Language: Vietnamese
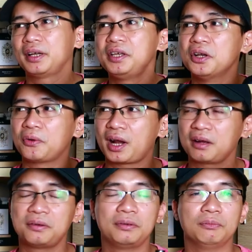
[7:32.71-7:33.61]
cái hiệu
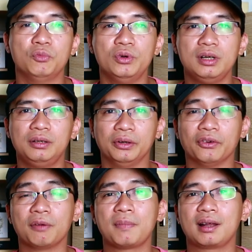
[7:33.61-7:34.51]
năng mùi hương của
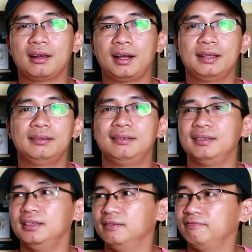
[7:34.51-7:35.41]
nó mang lại
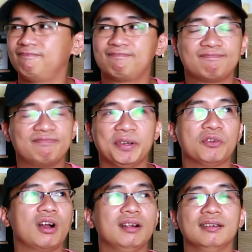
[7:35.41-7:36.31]
thì phải
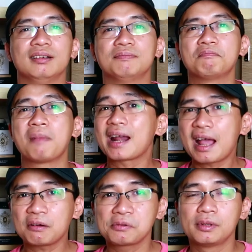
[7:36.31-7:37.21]
gọi là bá
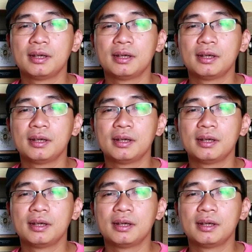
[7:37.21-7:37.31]
đạo.